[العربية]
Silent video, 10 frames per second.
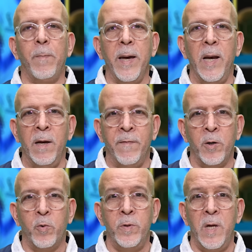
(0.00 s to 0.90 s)
بايرن
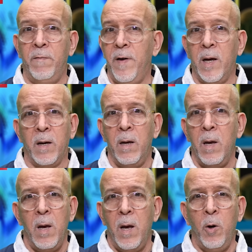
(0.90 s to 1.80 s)
ليفركوزن الفريق
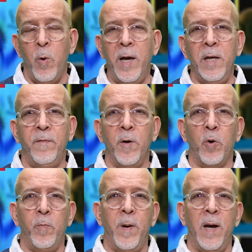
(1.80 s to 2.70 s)
الوحيد في
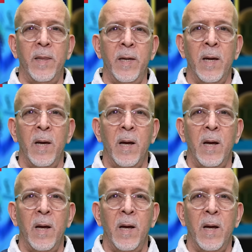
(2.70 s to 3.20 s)
أوروبا الذي